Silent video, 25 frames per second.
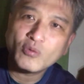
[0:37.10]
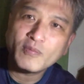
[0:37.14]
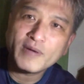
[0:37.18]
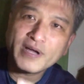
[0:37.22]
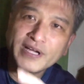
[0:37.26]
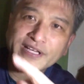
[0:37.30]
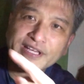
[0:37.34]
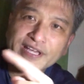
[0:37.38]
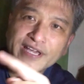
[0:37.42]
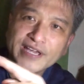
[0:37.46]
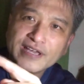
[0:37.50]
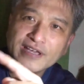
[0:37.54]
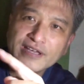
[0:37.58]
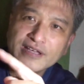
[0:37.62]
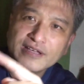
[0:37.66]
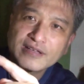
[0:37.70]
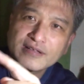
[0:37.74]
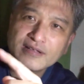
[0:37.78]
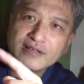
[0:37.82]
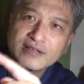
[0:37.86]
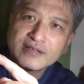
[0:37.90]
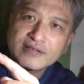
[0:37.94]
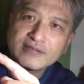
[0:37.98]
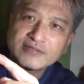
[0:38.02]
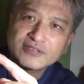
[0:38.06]
おまけ
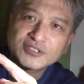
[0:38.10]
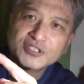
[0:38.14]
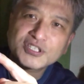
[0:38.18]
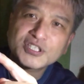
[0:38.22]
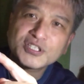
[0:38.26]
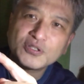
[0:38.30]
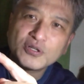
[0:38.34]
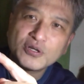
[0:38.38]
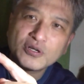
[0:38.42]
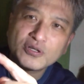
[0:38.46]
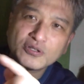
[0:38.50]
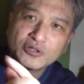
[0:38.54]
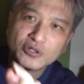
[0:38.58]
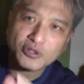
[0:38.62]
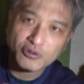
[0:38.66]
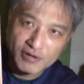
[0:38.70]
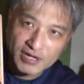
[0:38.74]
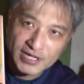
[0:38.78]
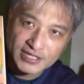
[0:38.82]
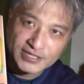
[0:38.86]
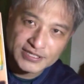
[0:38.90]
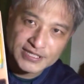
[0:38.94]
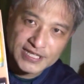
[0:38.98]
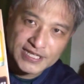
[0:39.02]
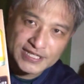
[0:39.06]
付きの
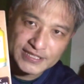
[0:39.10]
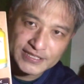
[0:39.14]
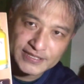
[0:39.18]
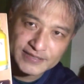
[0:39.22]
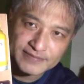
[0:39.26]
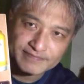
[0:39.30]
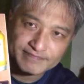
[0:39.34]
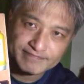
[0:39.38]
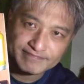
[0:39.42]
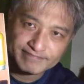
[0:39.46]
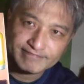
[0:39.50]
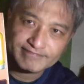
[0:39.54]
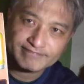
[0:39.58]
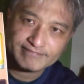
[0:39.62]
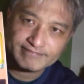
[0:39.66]
デュアーズです。